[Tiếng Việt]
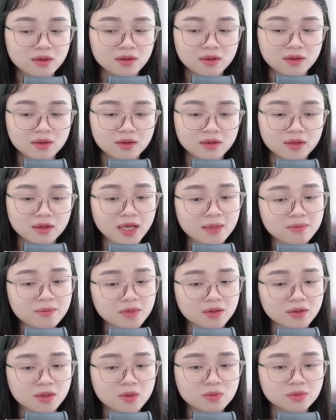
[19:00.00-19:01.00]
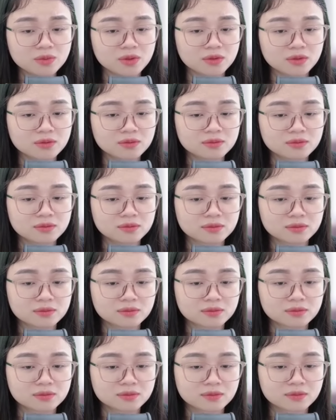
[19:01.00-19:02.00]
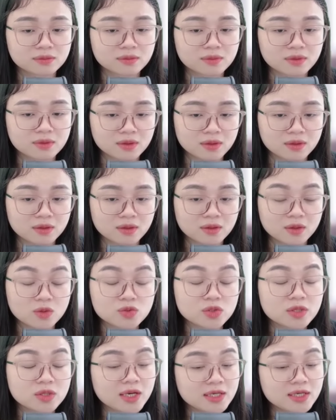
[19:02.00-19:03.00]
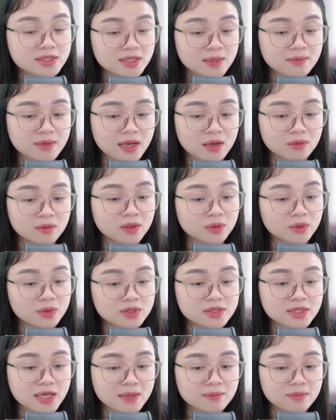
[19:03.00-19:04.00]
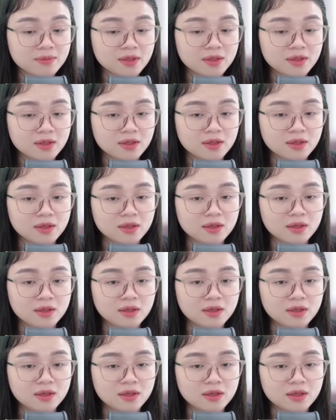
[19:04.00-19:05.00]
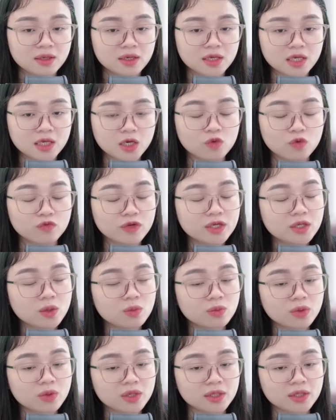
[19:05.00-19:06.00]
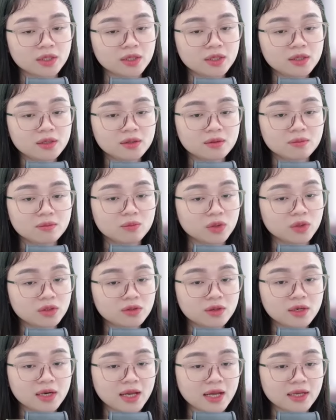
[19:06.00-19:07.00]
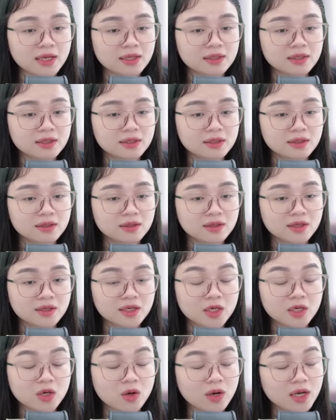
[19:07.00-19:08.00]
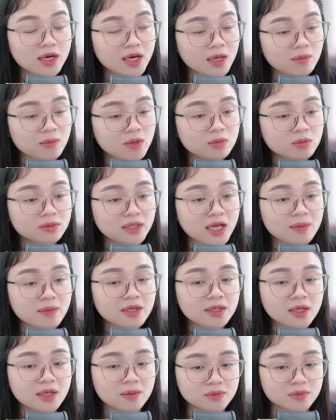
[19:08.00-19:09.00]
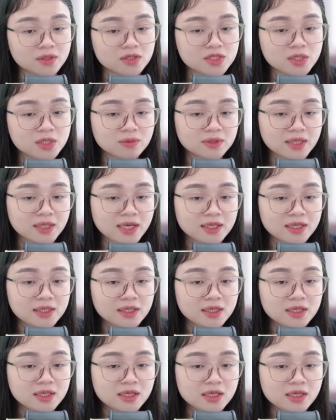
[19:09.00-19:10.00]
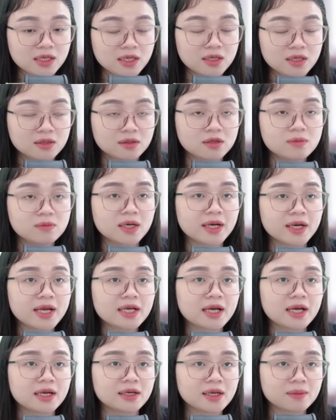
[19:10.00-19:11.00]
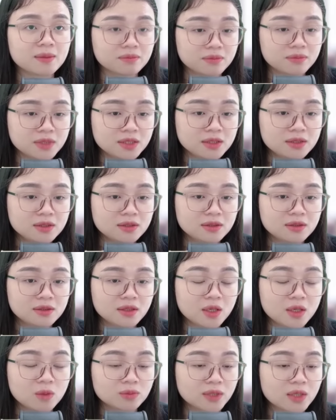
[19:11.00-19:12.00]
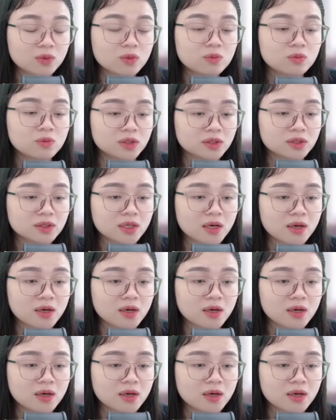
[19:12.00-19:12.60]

Em mở không được Đồ chú đưa đây xem nào để tôi xem Ông Vĩnh không có ý Muốn đưa lại Khó khăn lắm ông ta mới cầm được trong tay Thứ mà ngay cả nằm mơ Ông ta cũng muốn có